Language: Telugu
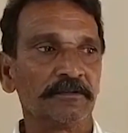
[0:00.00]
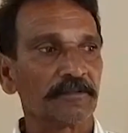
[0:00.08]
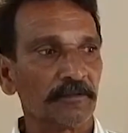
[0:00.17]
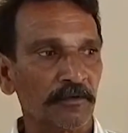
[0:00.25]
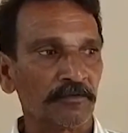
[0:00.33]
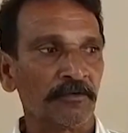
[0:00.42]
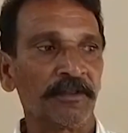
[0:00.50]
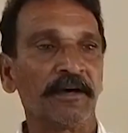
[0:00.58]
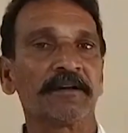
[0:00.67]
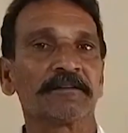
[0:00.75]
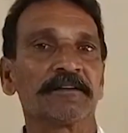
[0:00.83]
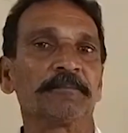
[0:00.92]
సో
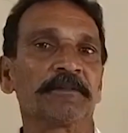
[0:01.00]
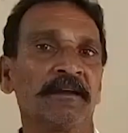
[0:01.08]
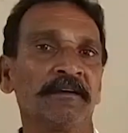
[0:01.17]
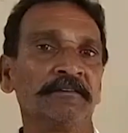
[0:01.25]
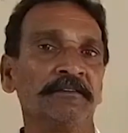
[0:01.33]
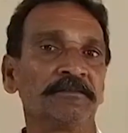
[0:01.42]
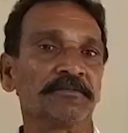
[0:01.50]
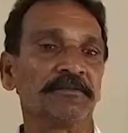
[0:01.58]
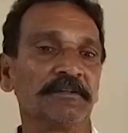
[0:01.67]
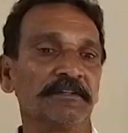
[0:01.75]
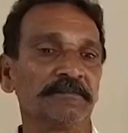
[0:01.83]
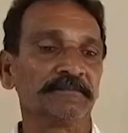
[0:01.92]
ఉదాహరణ సంప్రదాయం
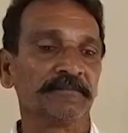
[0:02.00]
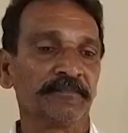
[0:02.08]
తీసుకోండి